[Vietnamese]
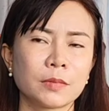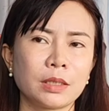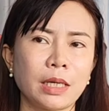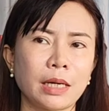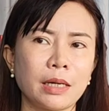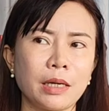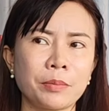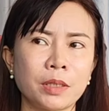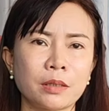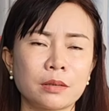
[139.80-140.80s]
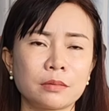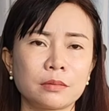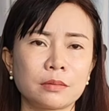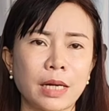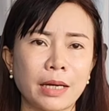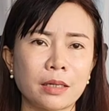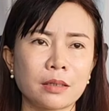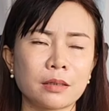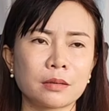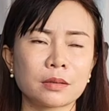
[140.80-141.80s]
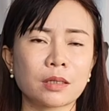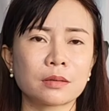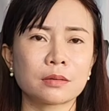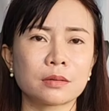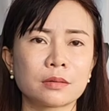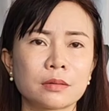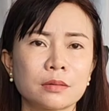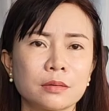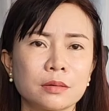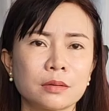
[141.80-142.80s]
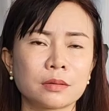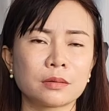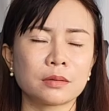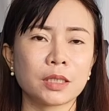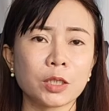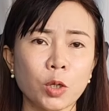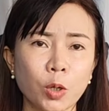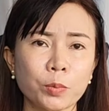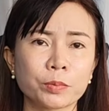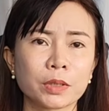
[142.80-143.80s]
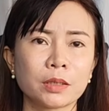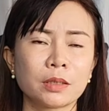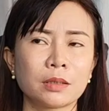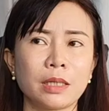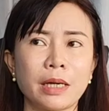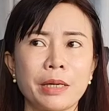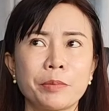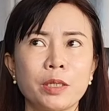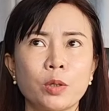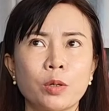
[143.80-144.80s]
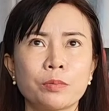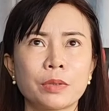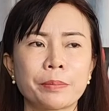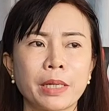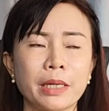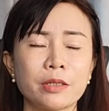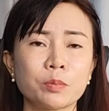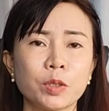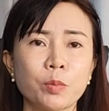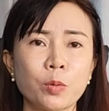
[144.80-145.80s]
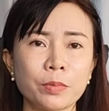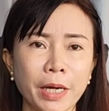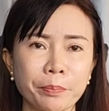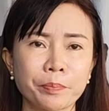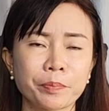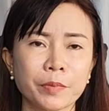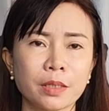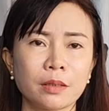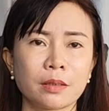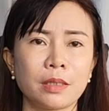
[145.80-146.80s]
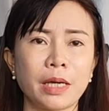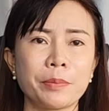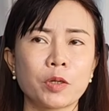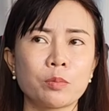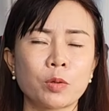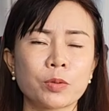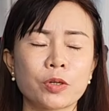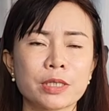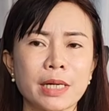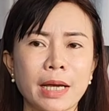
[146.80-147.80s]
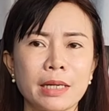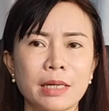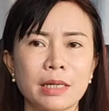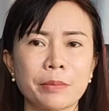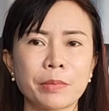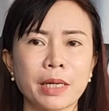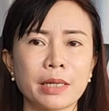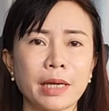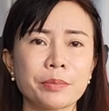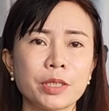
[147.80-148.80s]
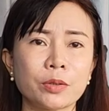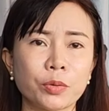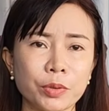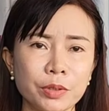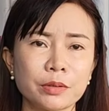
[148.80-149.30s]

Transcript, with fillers: dạ em đã ừ, kết hôn và dạ, em ly hôn năm nay được 14 năm ừ. và dạ, em có một con trai là năm nay 20 tuổi